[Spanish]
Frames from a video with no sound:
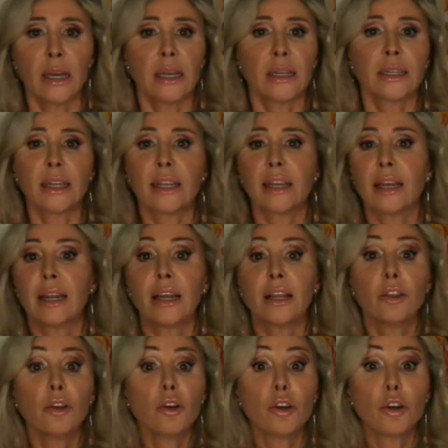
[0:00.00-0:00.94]

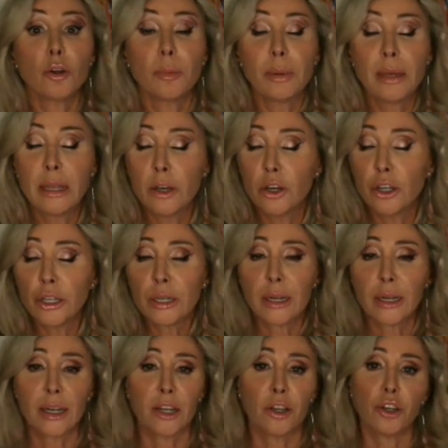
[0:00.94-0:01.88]
señalando olvidos
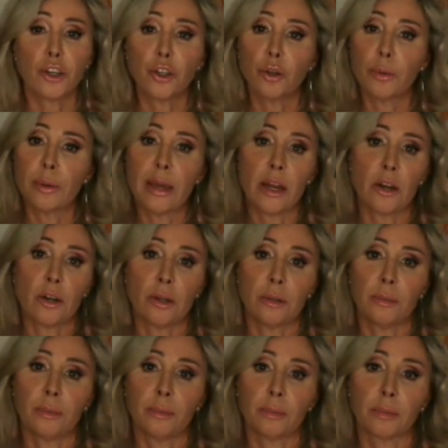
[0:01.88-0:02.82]
que ellos
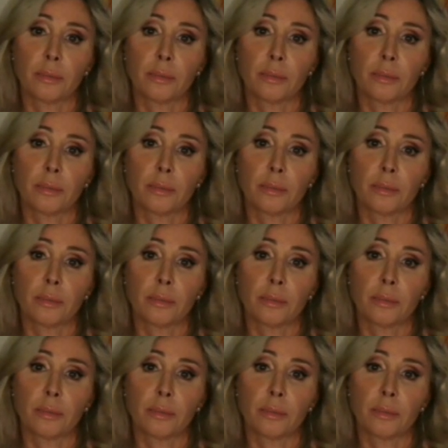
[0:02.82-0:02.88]
tuvieron.